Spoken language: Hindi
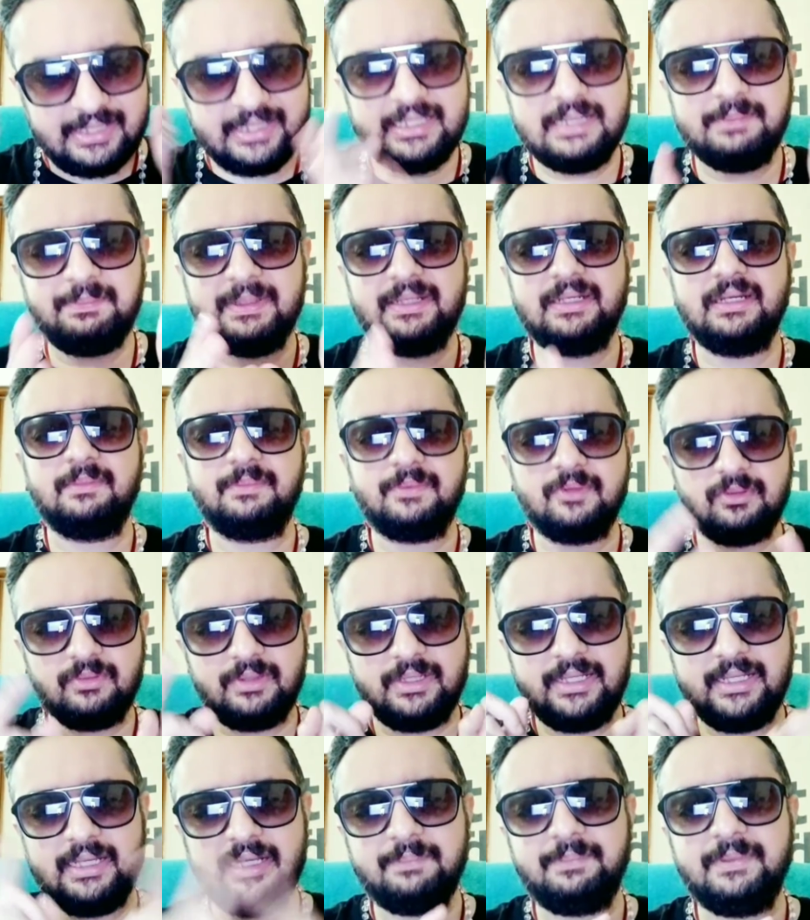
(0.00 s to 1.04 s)
एक ही पन्ना पढ़ो
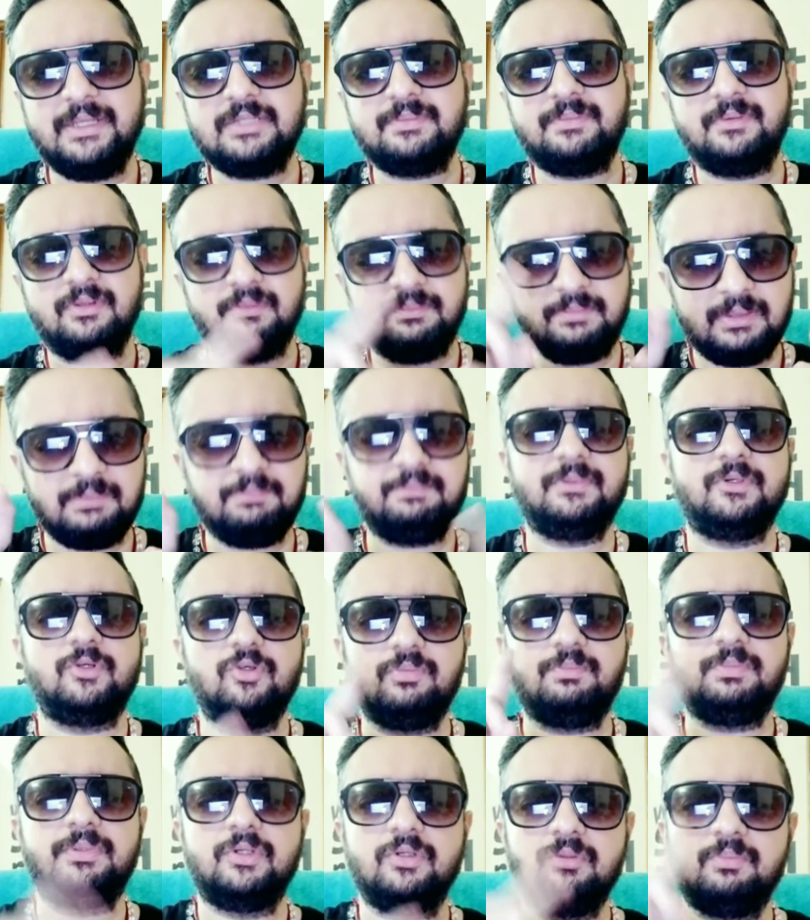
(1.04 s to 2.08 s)
एक पेज पढ़ो पर
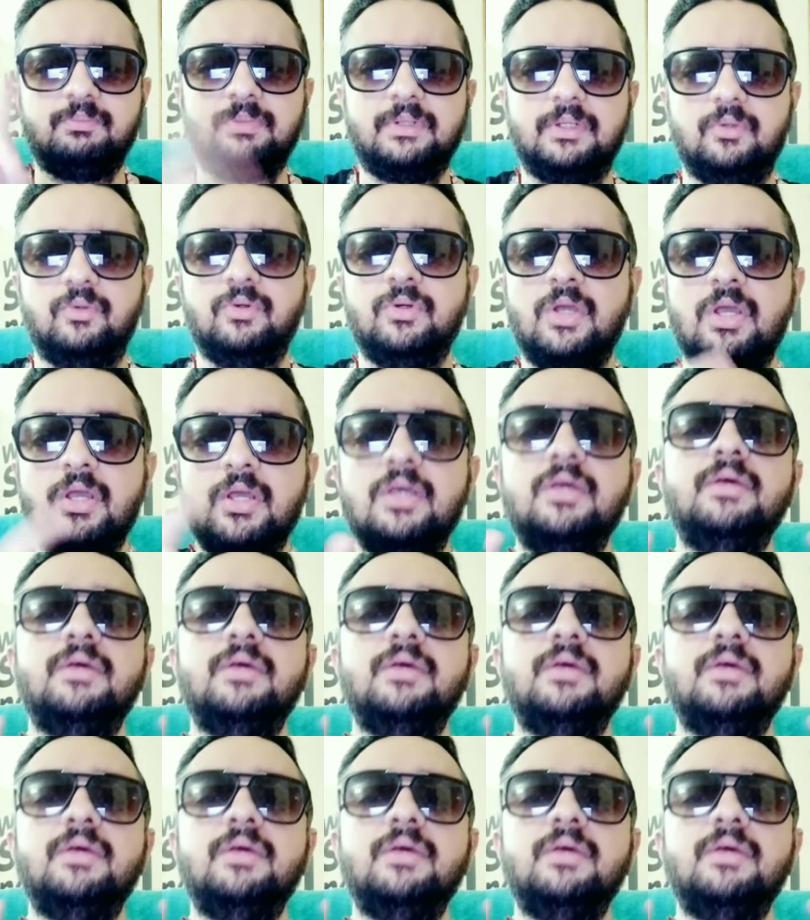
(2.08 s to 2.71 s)
पढ़ो पढ़ो पढ़ो